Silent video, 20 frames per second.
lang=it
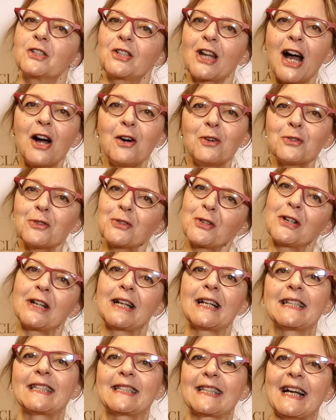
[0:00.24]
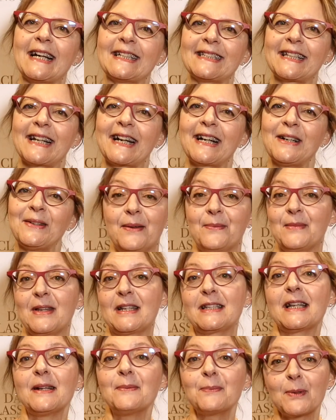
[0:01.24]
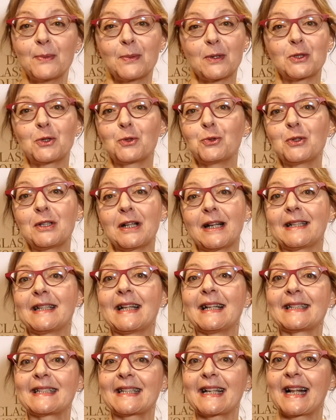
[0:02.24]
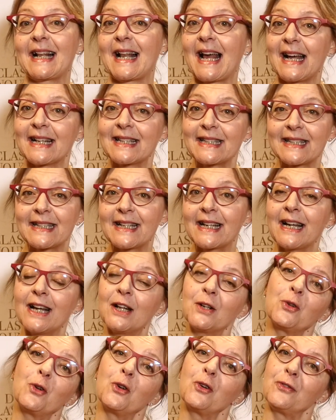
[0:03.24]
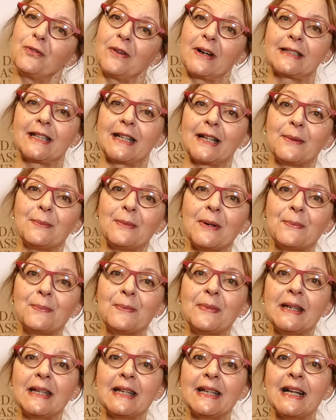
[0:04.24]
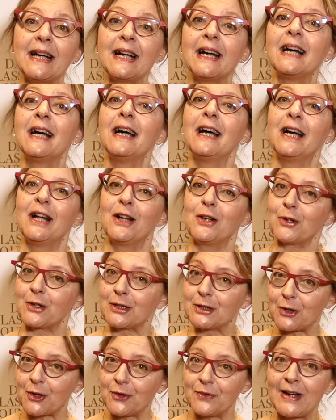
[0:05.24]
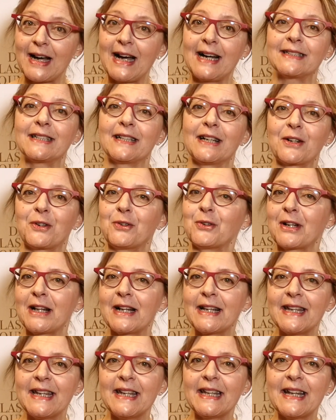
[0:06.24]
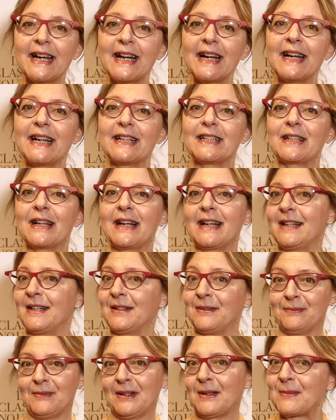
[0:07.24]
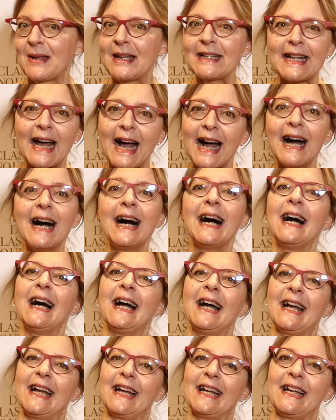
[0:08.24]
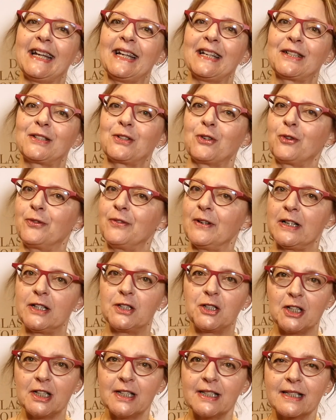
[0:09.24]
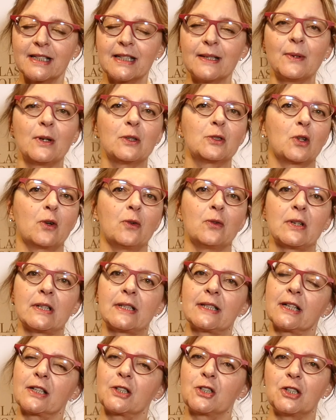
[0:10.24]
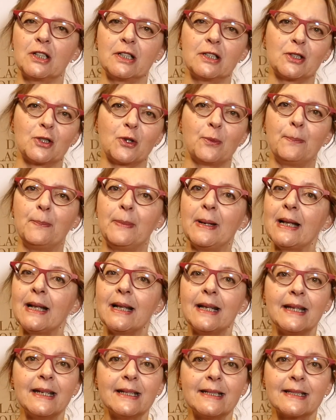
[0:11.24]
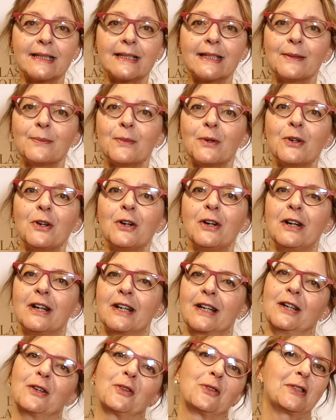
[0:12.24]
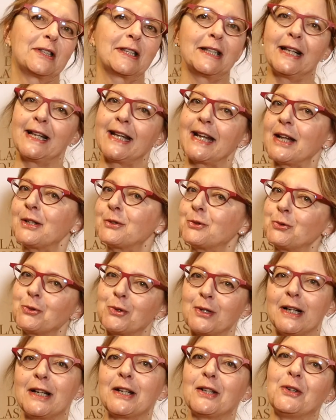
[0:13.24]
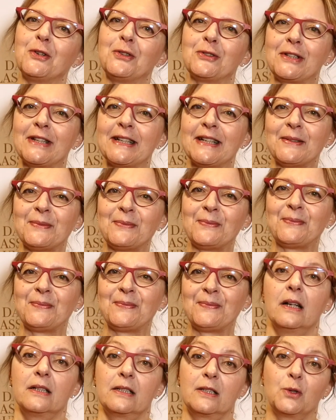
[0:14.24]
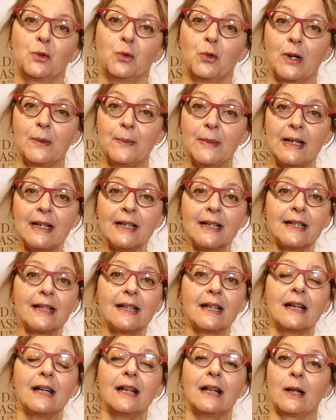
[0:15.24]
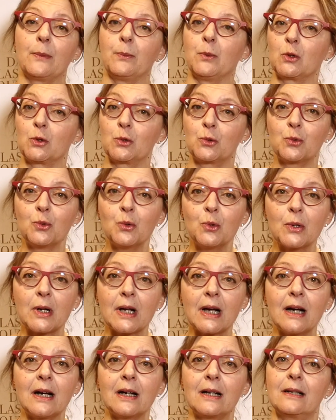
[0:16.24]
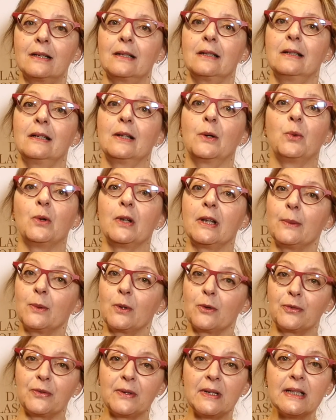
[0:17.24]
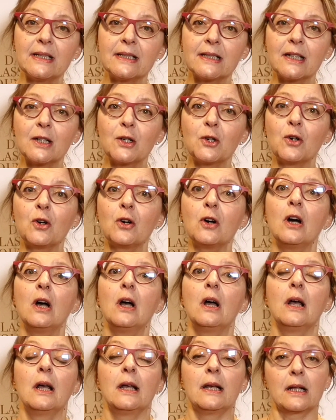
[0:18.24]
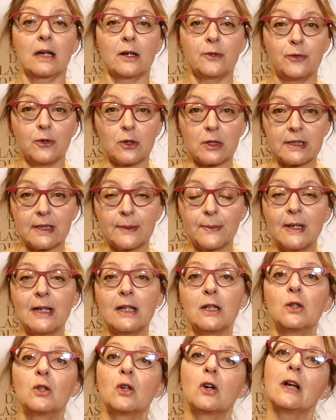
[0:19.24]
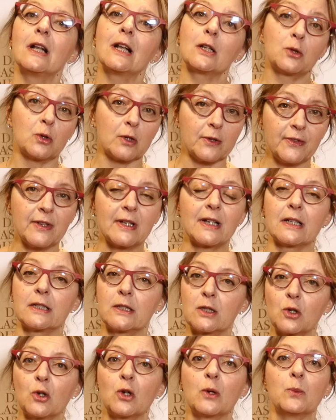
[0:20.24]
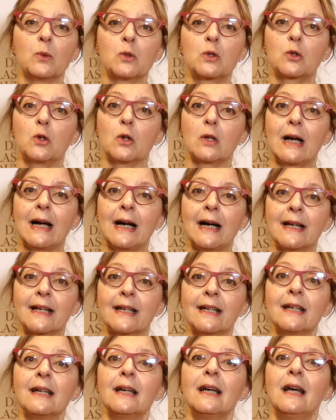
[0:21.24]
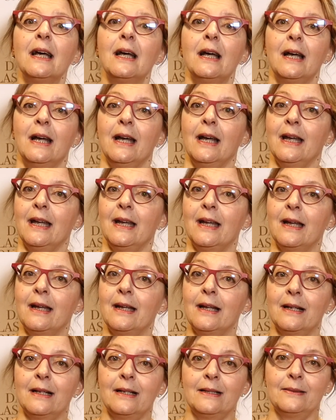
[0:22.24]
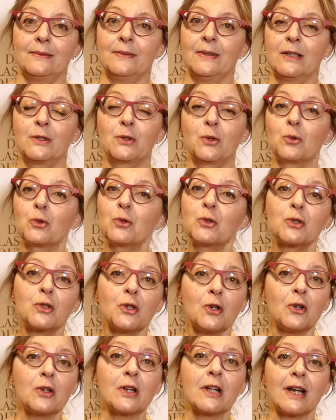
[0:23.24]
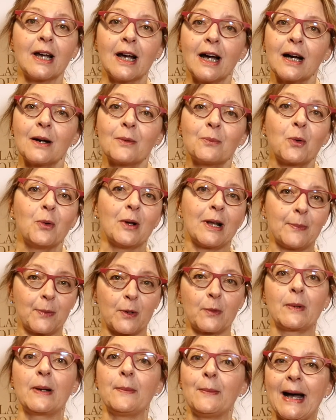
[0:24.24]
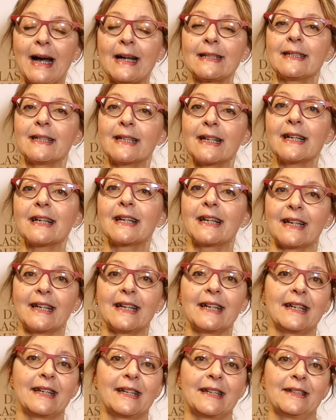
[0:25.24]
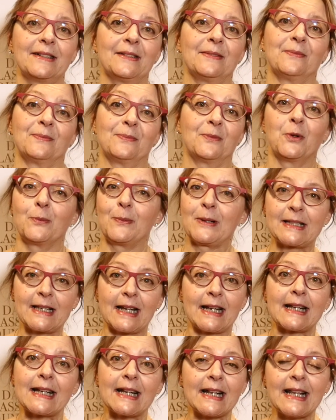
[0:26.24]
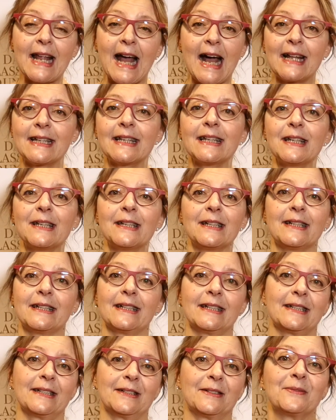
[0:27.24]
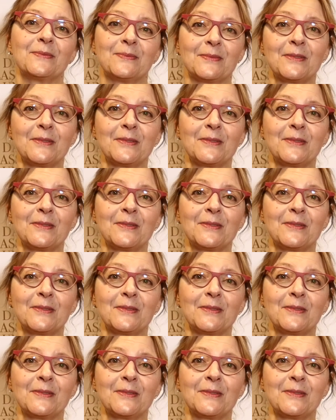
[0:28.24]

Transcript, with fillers: Ciao, sono Alessandra. Mi è sempre piaciuta la danza classica, non l'ho fatta da bambina, l'ho ritrovata con Alina alla ehm, mia età e sono felicissima, lo trovo un esercizio bellissimo che consiglierei a tutte le donne. Sicuramente la postura, l'equilibrio fisico, il rafforzamento e la tonificazione muscolare e la soluzione a quelle problematiche che col passare degli anni eh,